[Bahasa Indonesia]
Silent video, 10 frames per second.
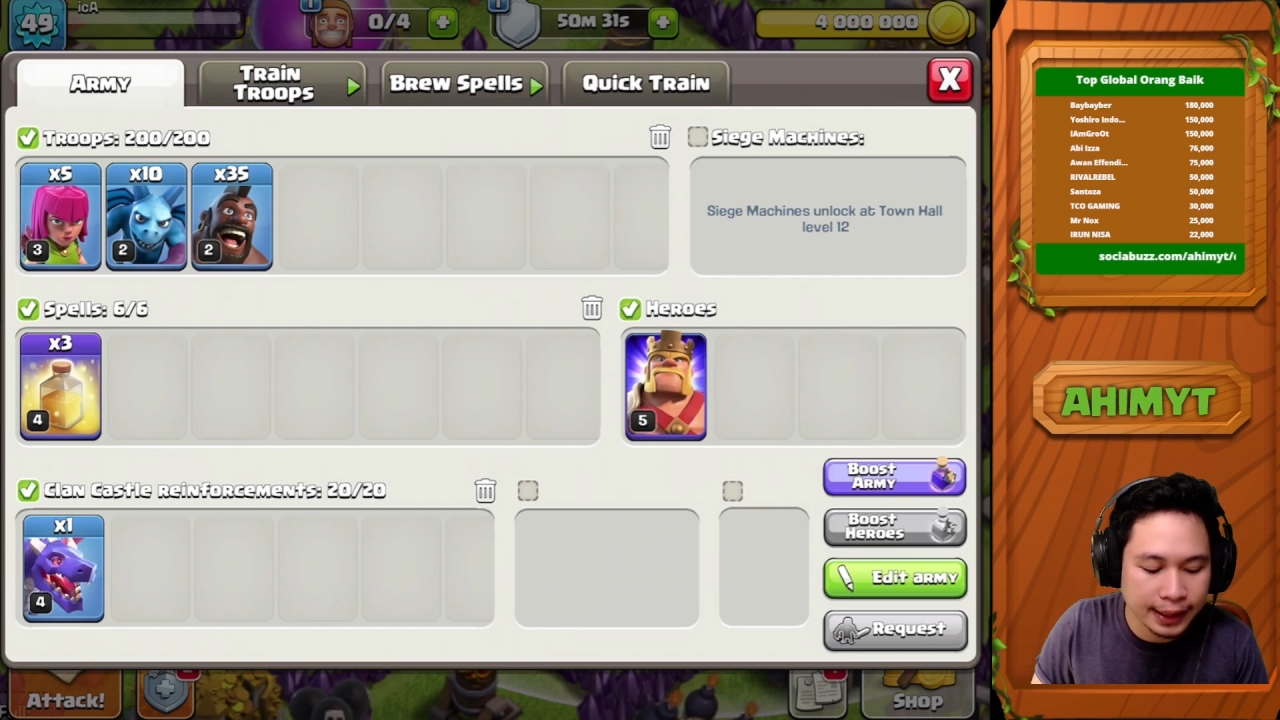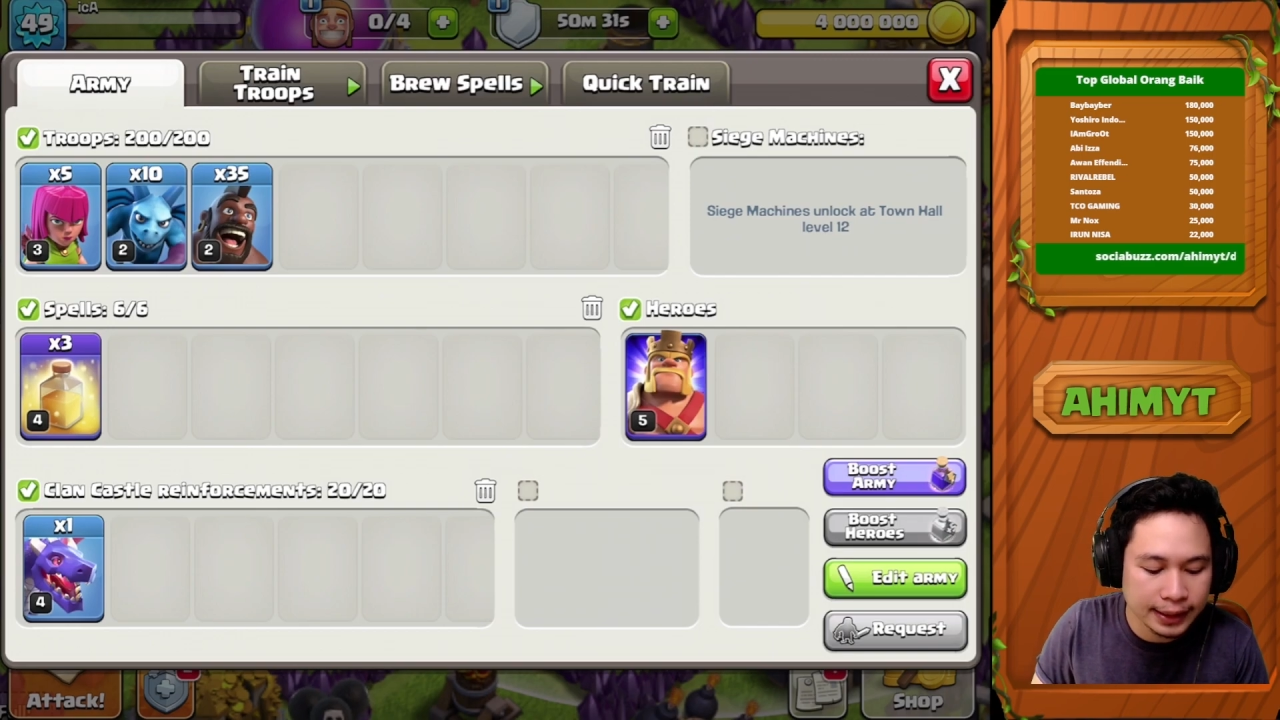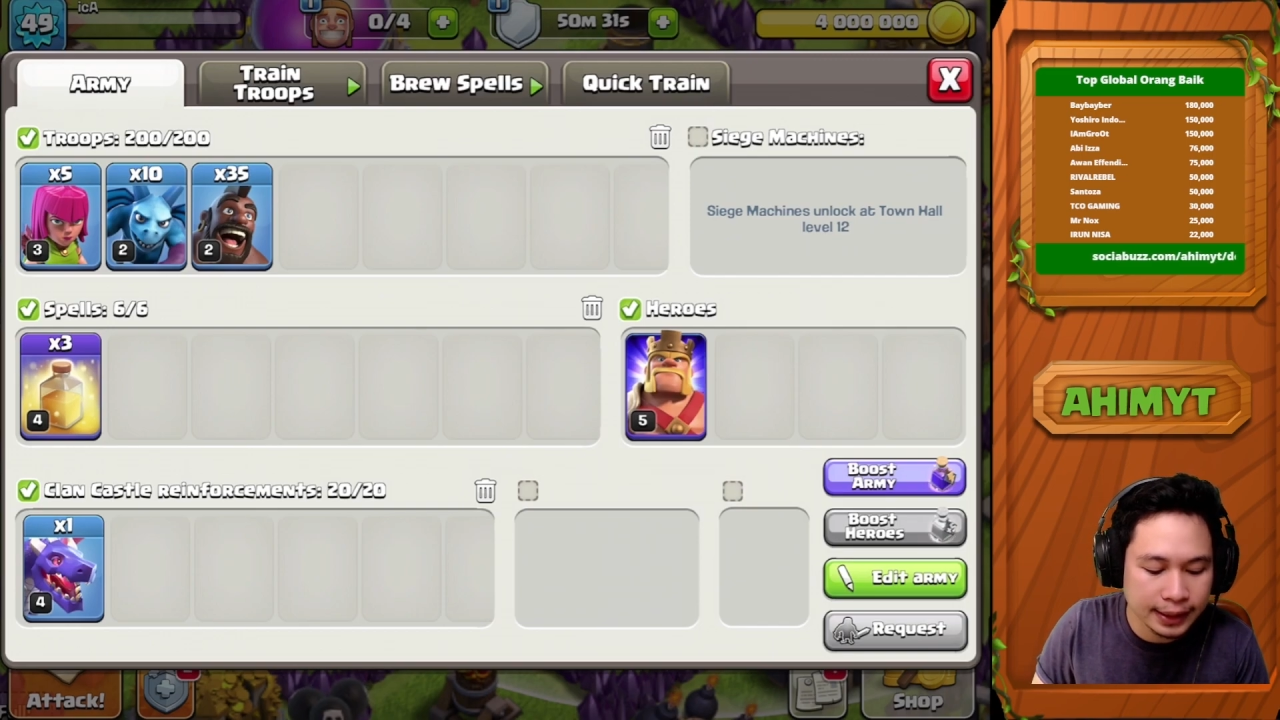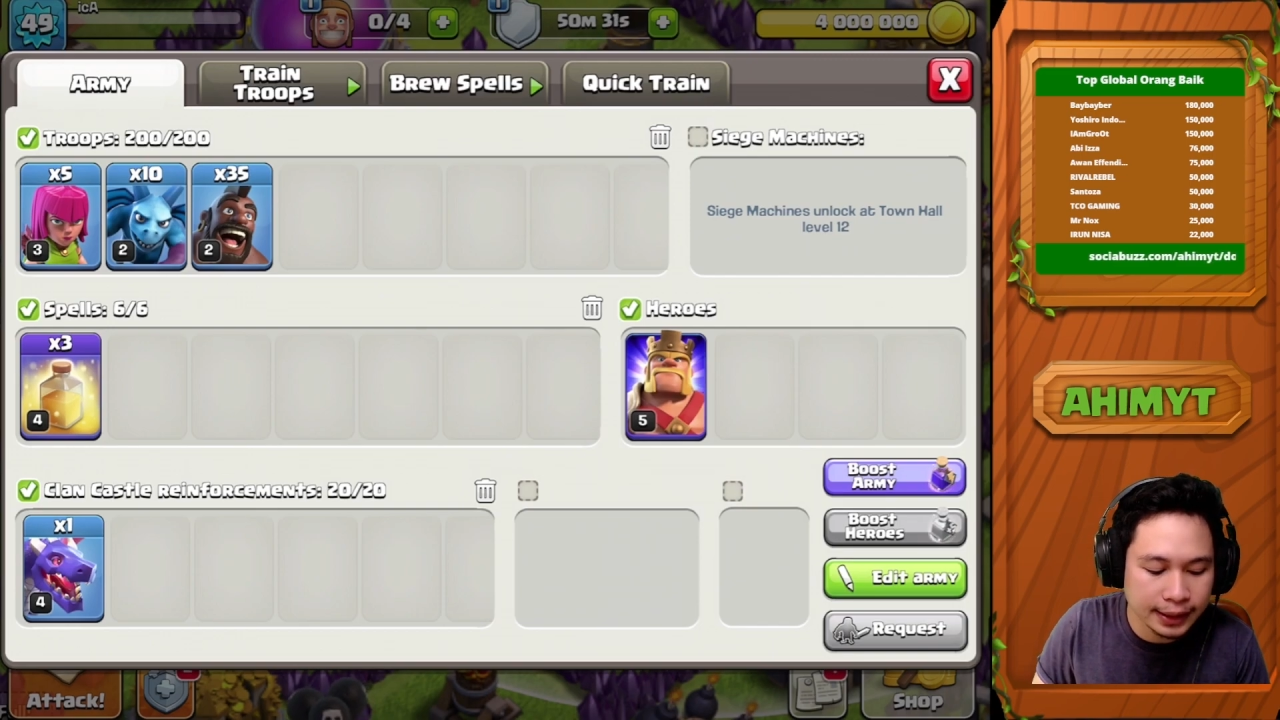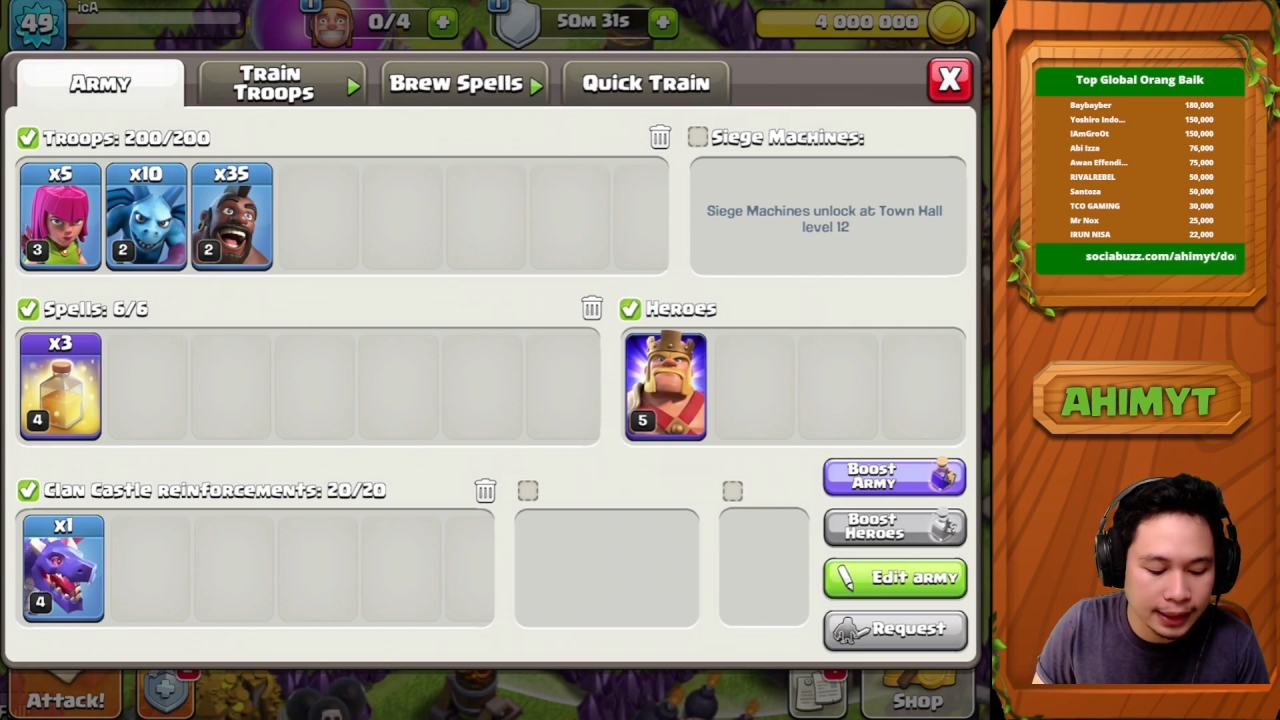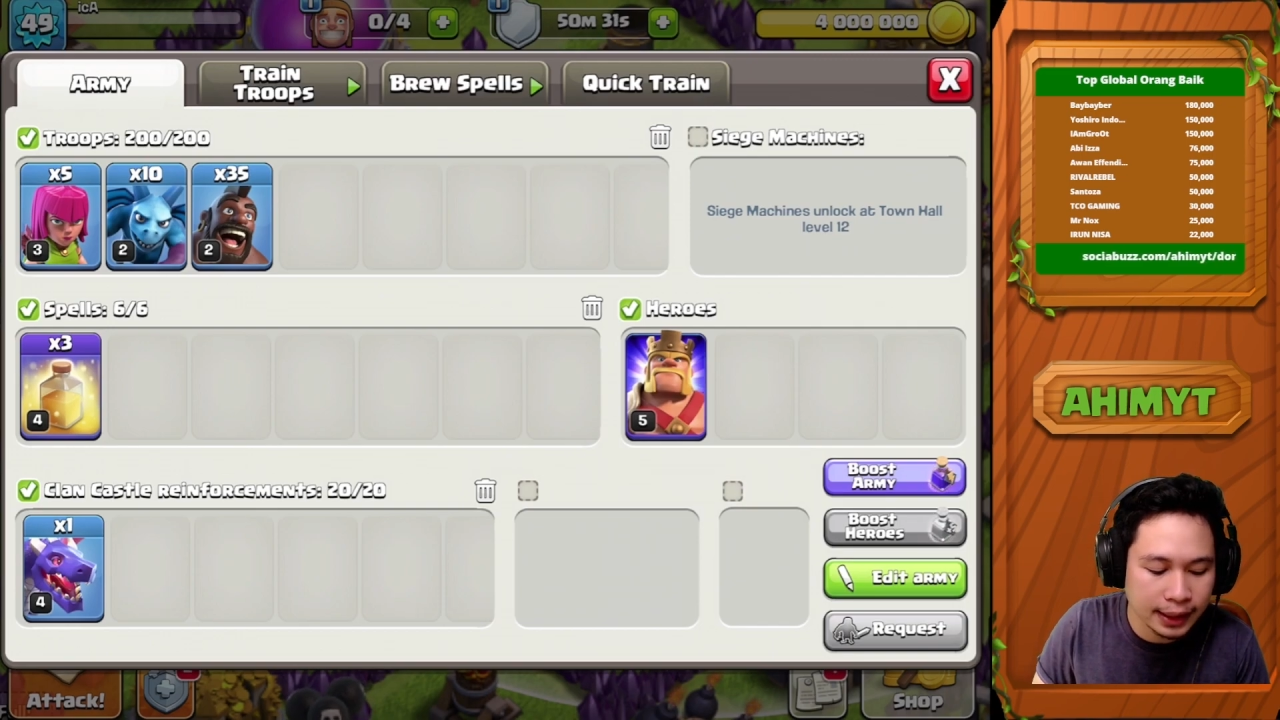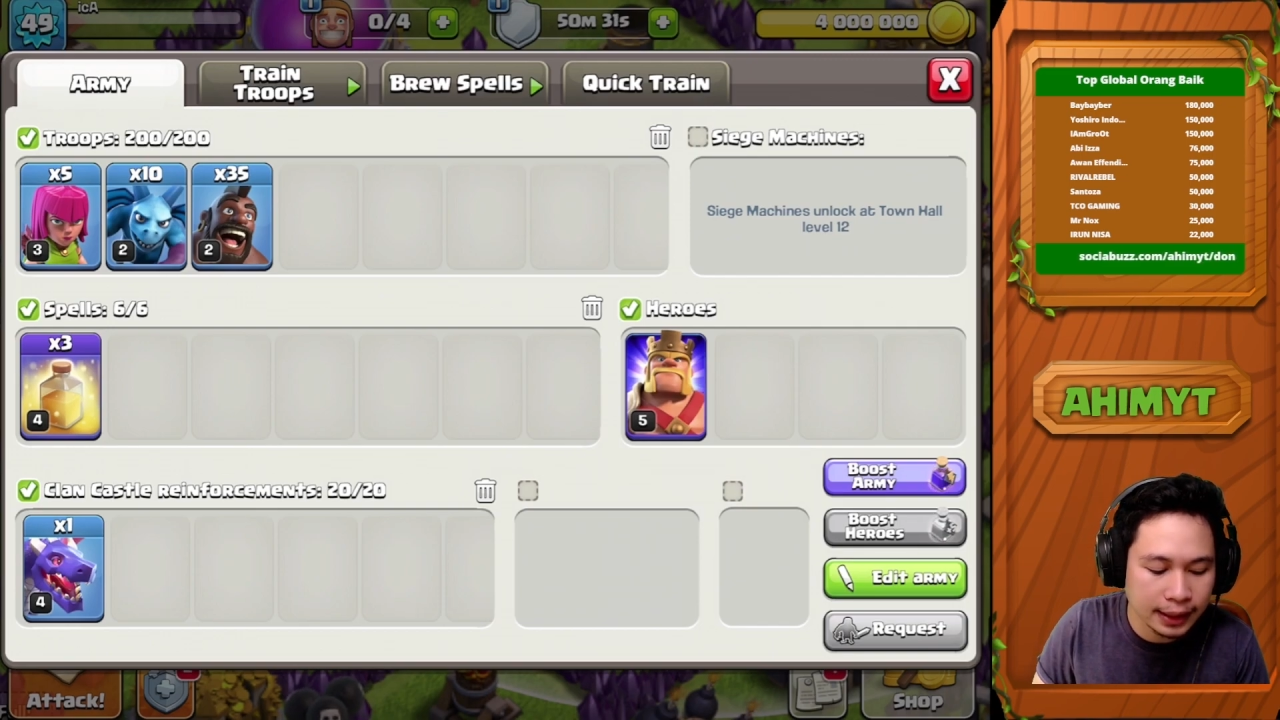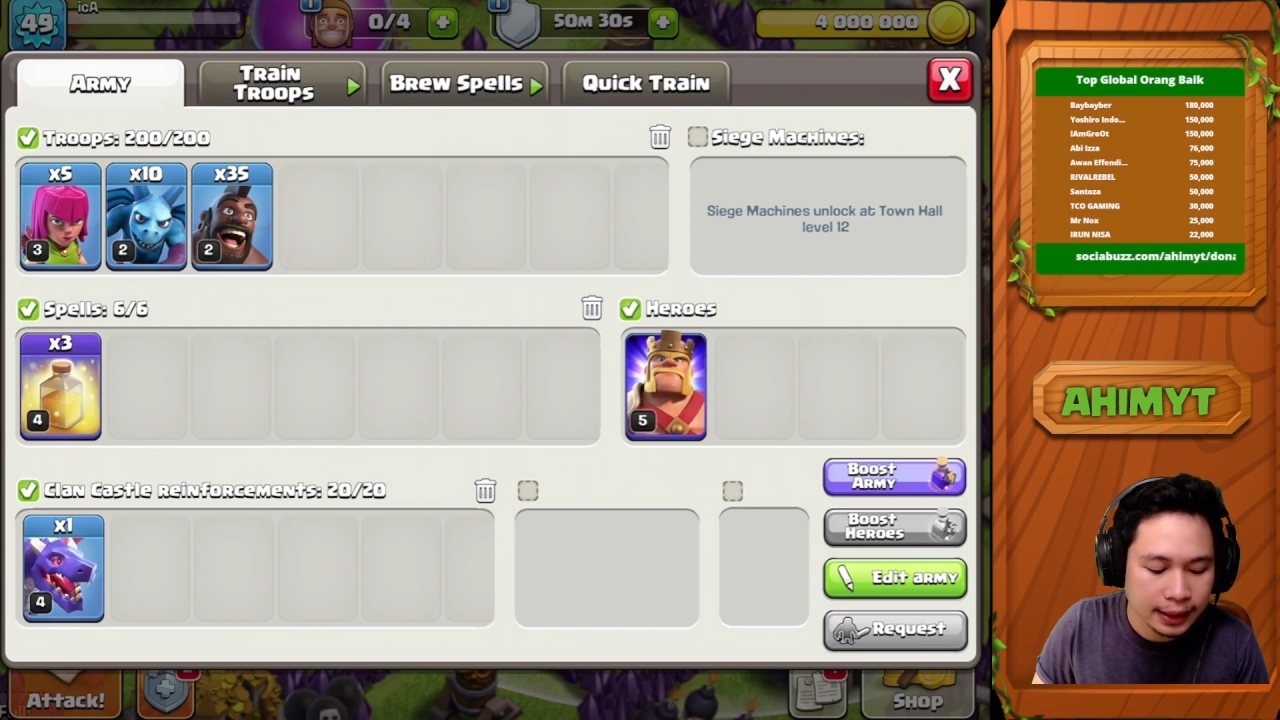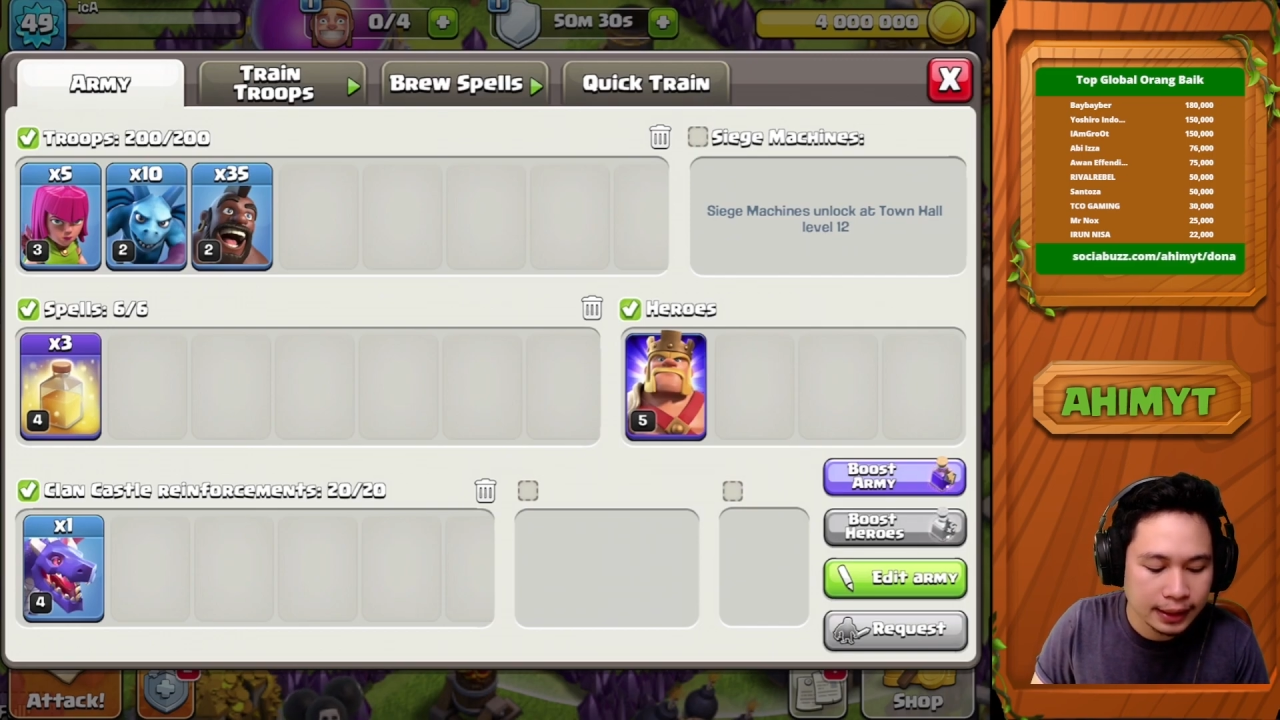kasilnya